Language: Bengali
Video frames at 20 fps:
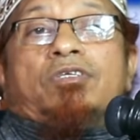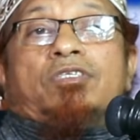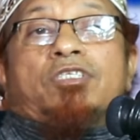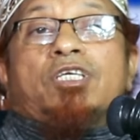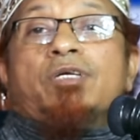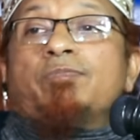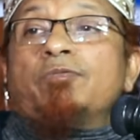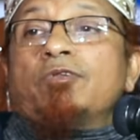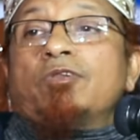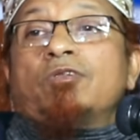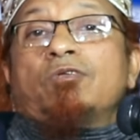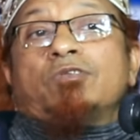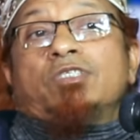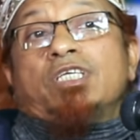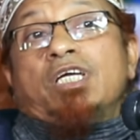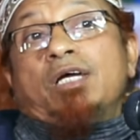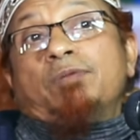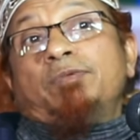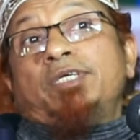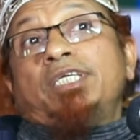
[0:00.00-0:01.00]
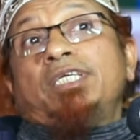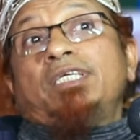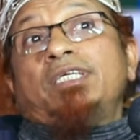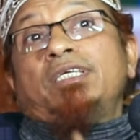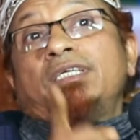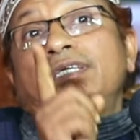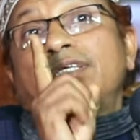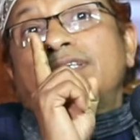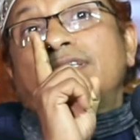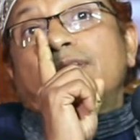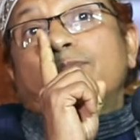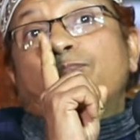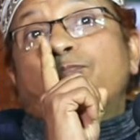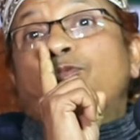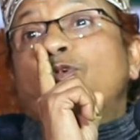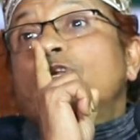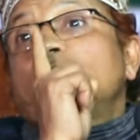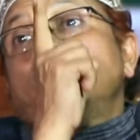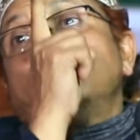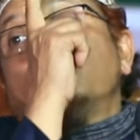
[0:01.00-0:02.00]
সে বলল যে আমি
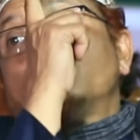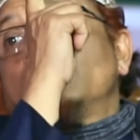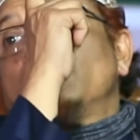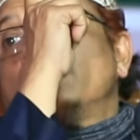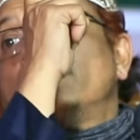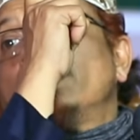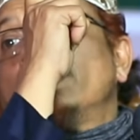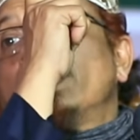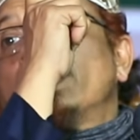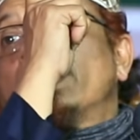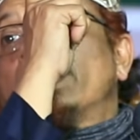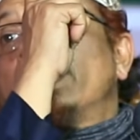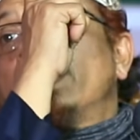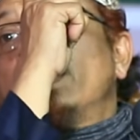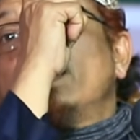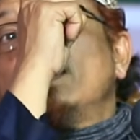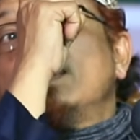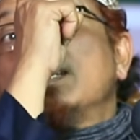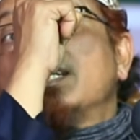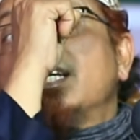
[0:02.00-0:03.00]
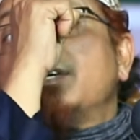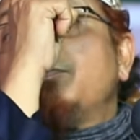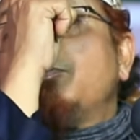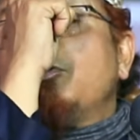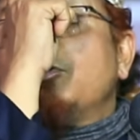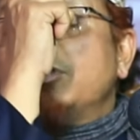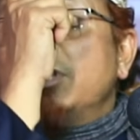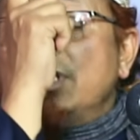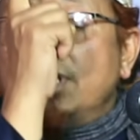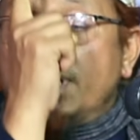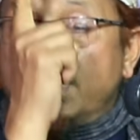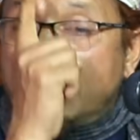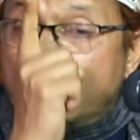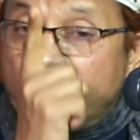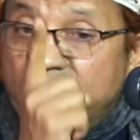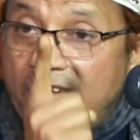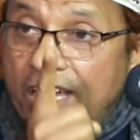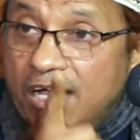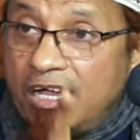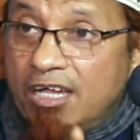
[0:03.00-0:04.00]
পরিণতির দিকে খেয়াল রেখে প্রতিটা
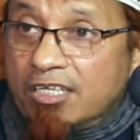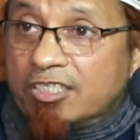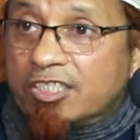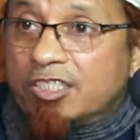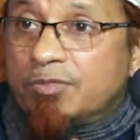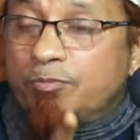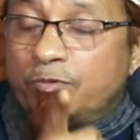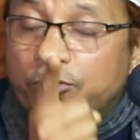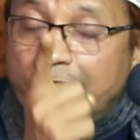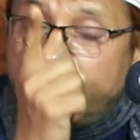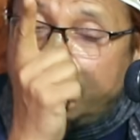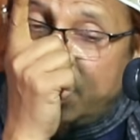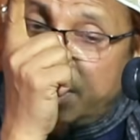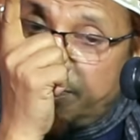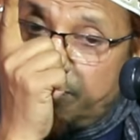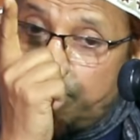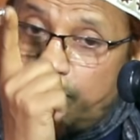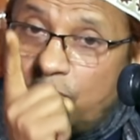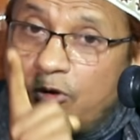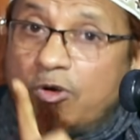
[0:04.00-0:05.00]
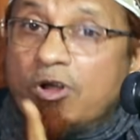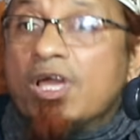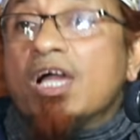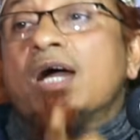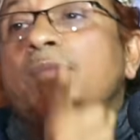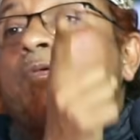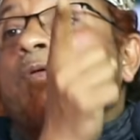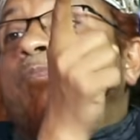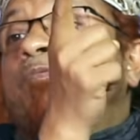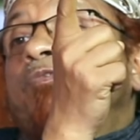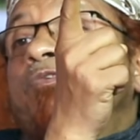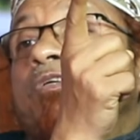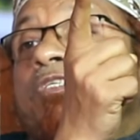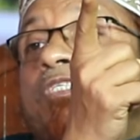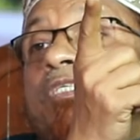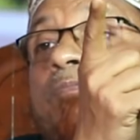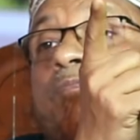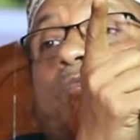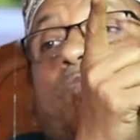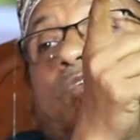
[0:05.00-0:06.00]
ক্লাস প্রতিটা পড়া আমি
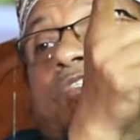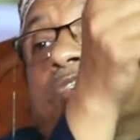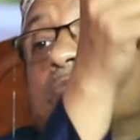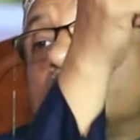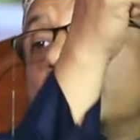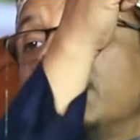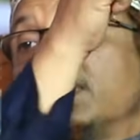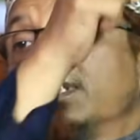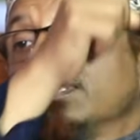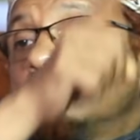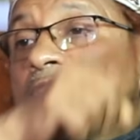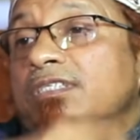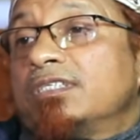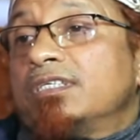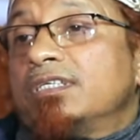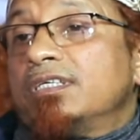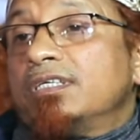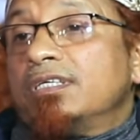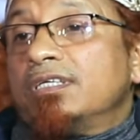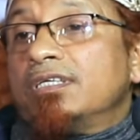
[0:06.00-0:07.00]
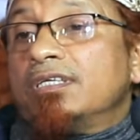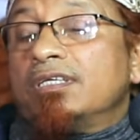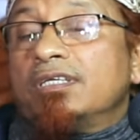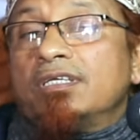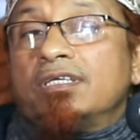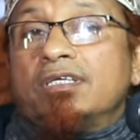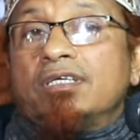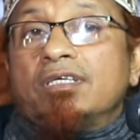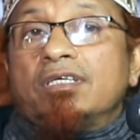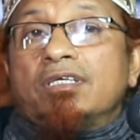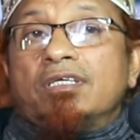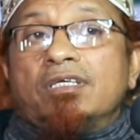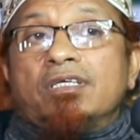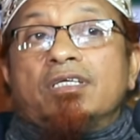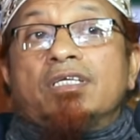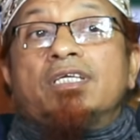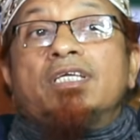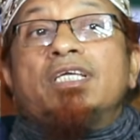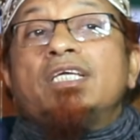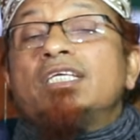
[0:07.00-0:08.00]
পড়েছি মুখস্থ রেখেছি
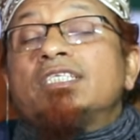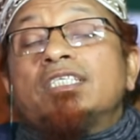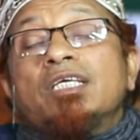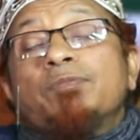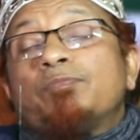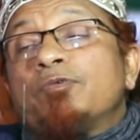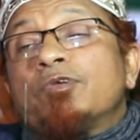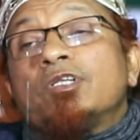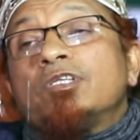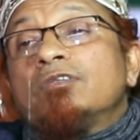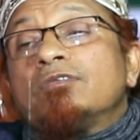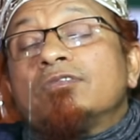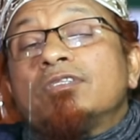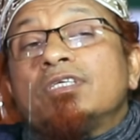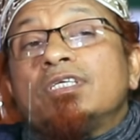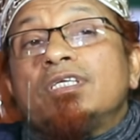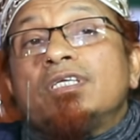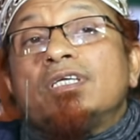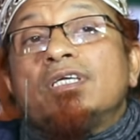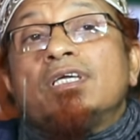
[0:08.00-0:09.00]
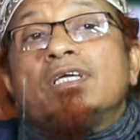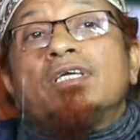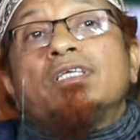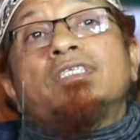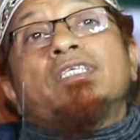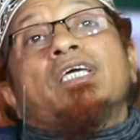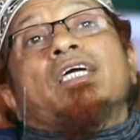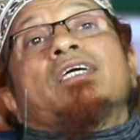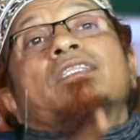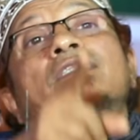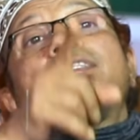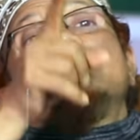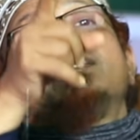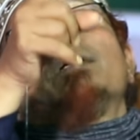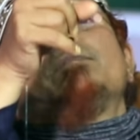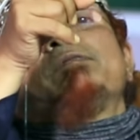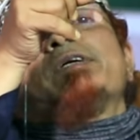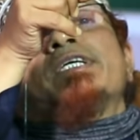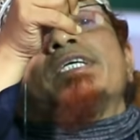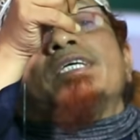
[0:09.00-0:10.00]
কি সে পরিণতি যে একদিন
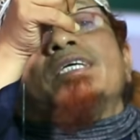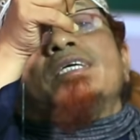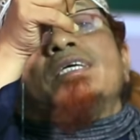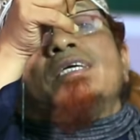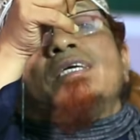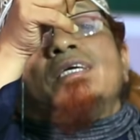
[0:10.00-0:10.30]
আমাকে